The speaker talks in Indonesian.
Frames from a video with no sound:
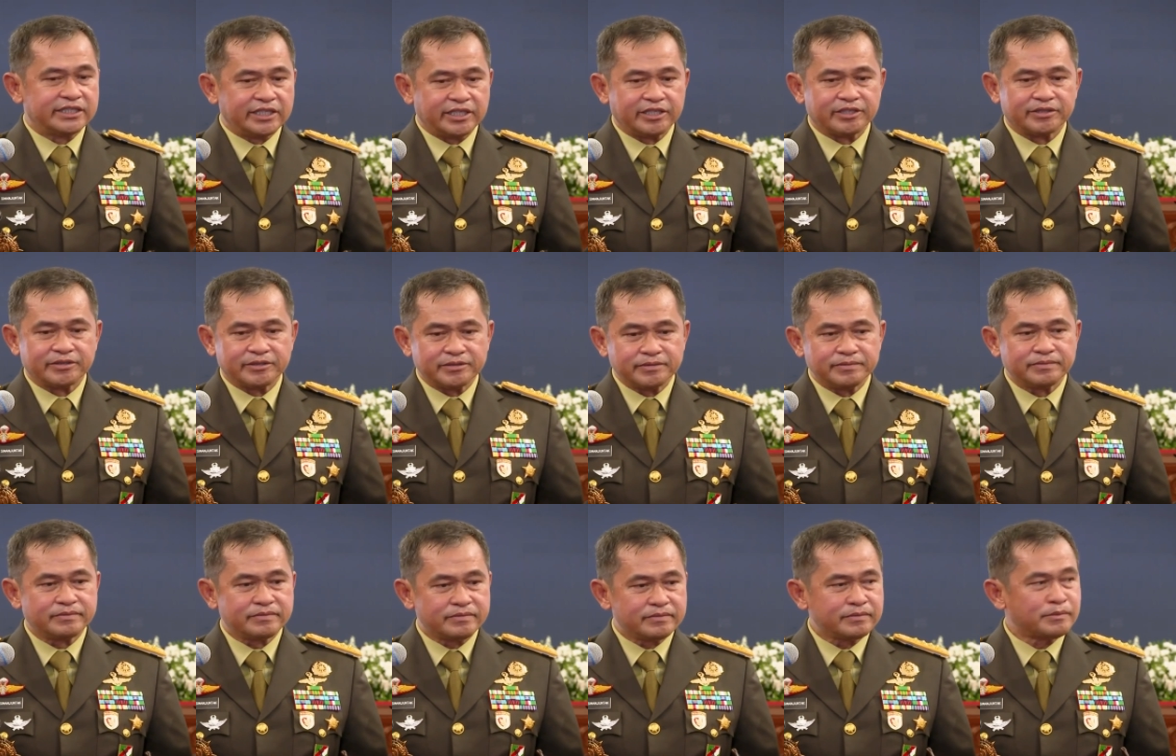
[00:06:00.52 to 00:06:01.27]
Gitu.
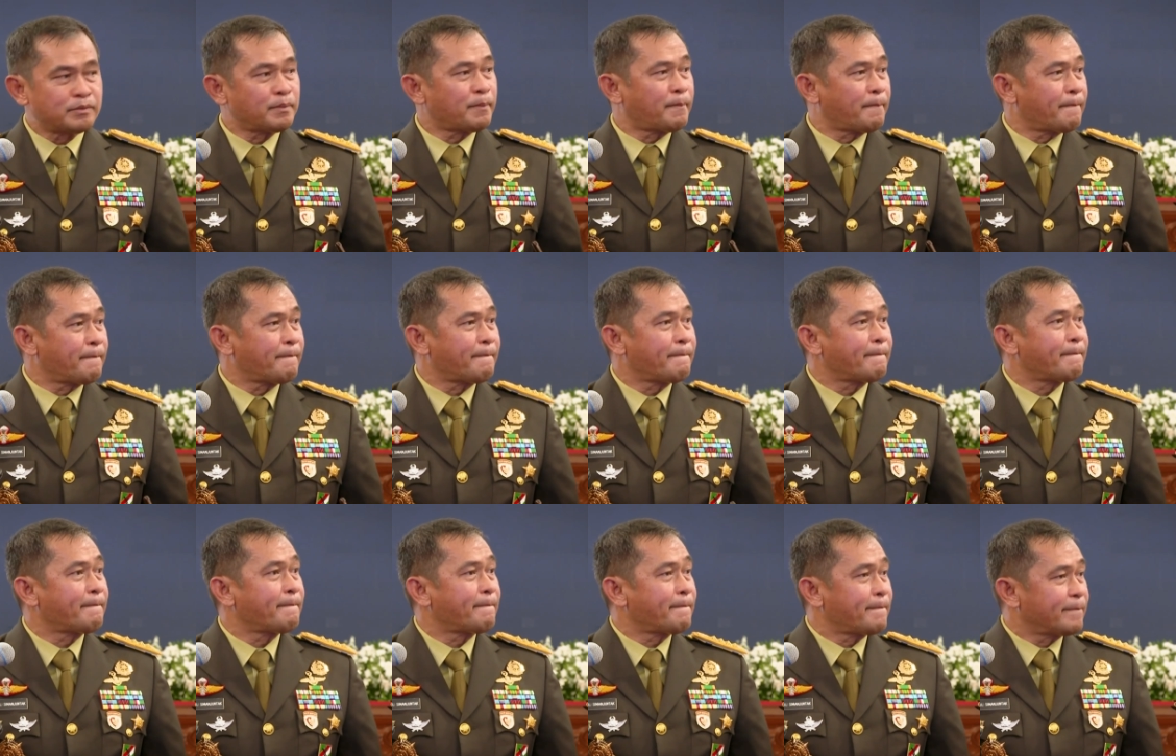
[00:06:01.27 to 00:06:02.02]

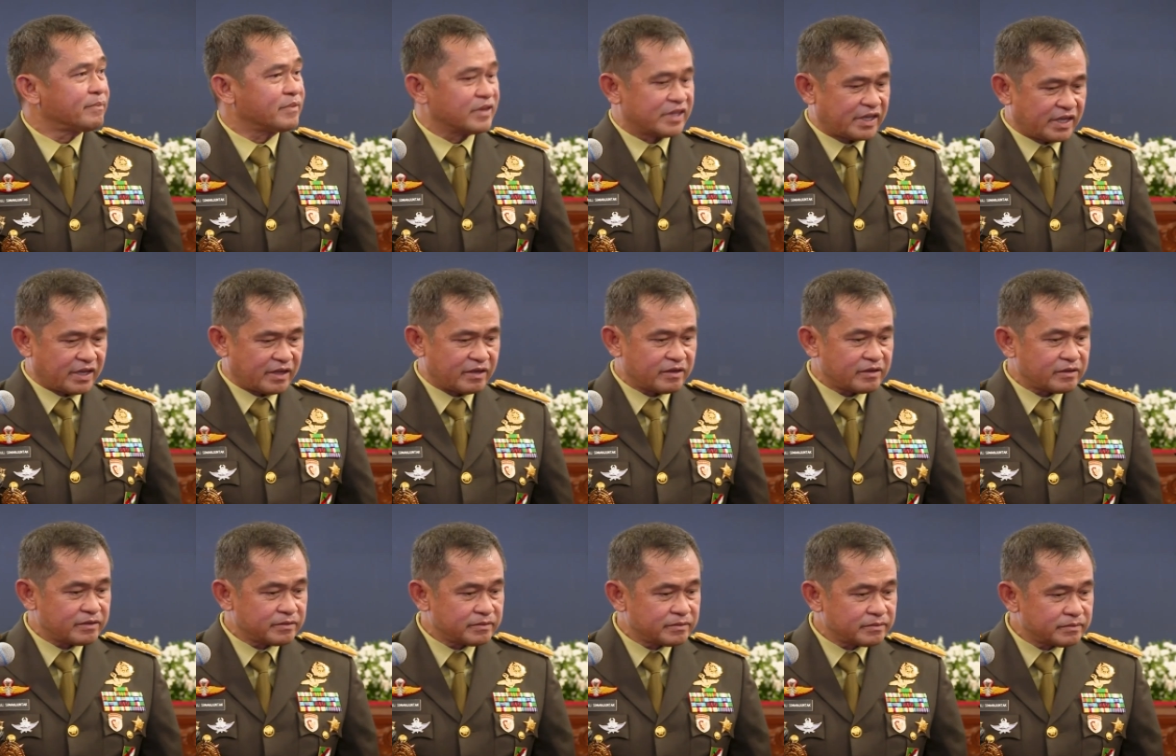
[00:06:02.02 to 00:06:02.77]
Ada strategi
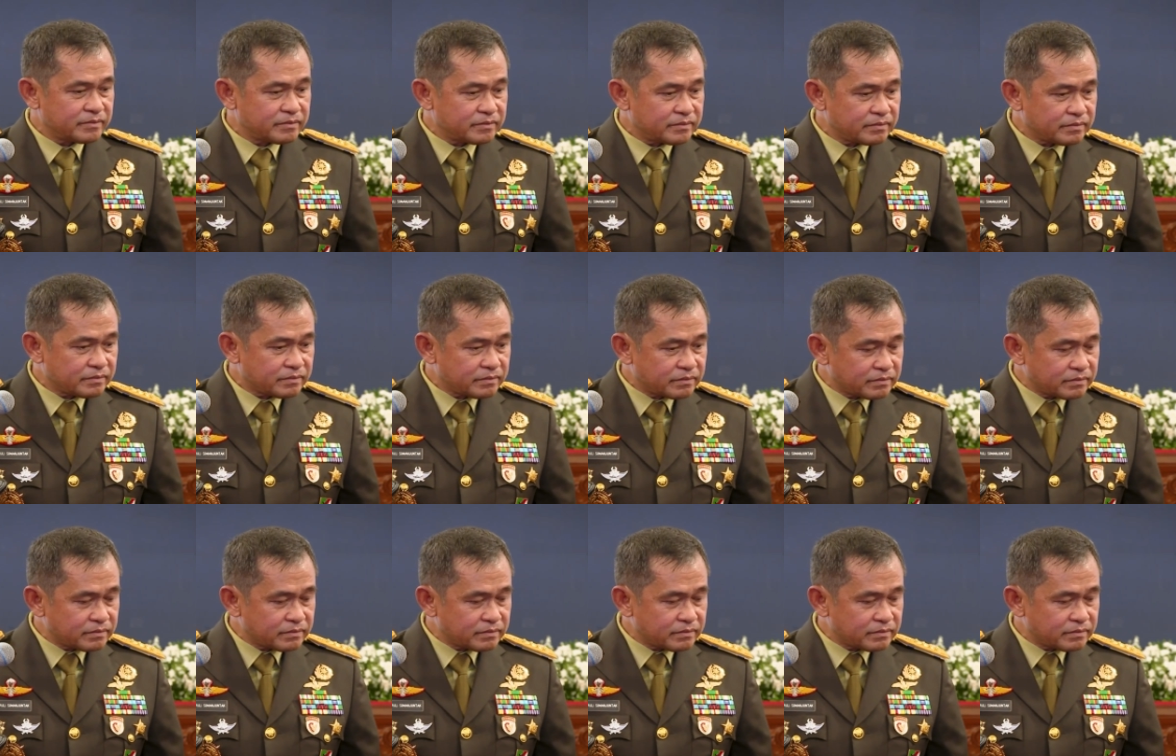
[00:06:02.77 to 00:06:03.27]
soliditas dan